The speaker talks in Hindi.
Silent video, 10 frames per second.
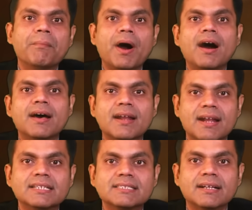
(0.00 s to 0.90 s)
बाहर
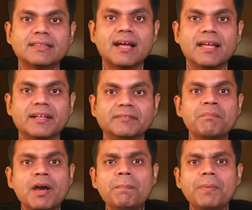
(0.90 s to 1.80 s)
रह सकता है
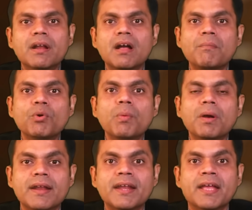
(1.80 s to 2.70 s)
मन पर काबू
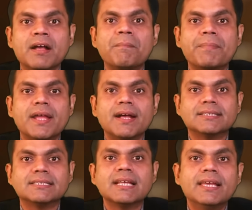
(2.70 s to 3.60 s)
करने का
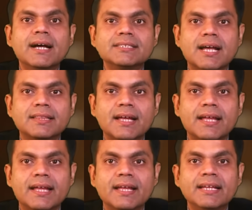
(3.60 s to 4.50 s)
प्रयास किया जाता
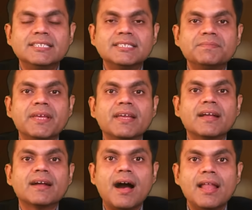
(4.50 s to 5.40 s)
है जिसमें
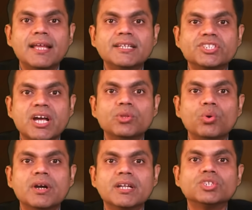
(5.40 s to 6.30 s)
काले
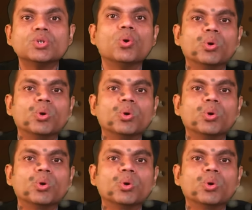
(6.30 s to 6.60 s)
जादूगर जो